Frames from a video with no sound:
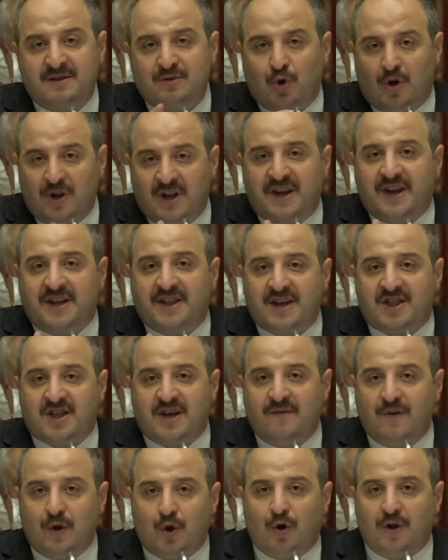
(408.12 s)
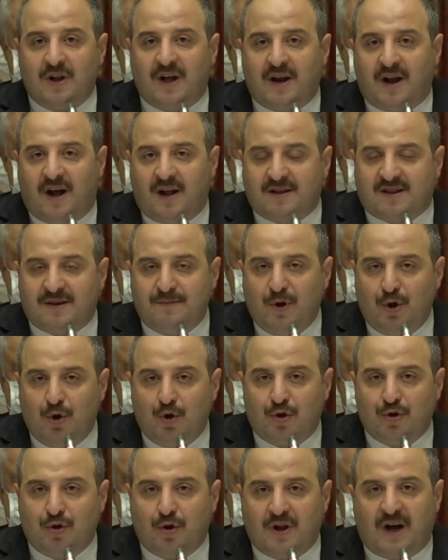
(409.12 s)
dolara da çeviriyorlar 6
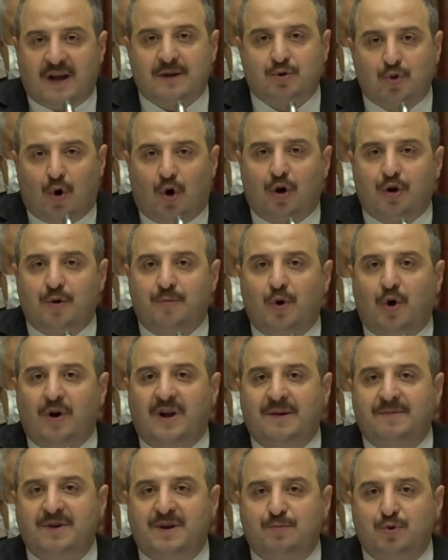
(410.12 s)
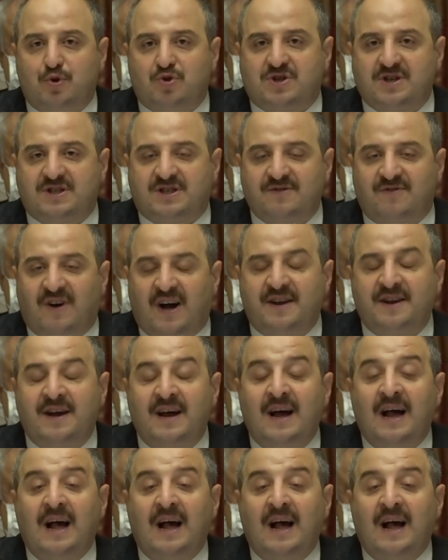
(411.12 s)
milyon dolar. Doğru böyle bir bütçesi var.